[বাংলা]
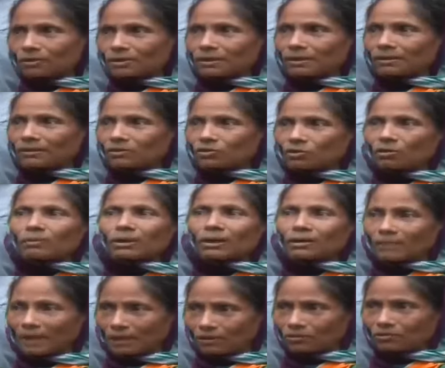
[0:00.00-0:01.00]
জন্য জানি
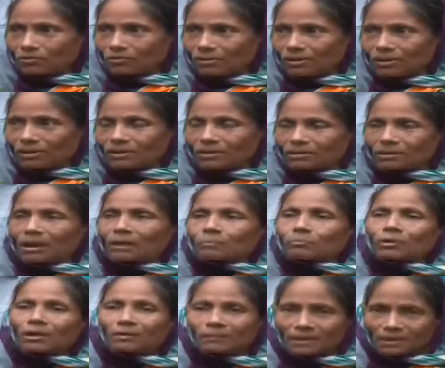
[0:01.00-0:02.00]
সবার ভালোর জন্য গেছে
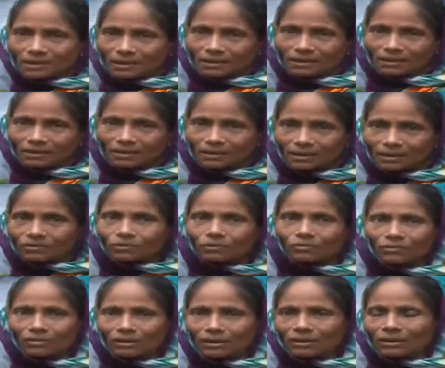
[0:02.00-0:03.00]
তারপর আমার ছেলেটা কি
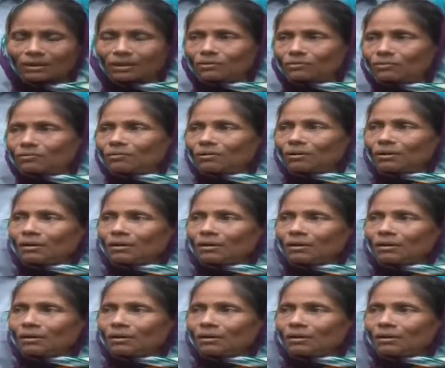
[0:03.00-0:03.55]
জন্য ডাঙ্গাইলো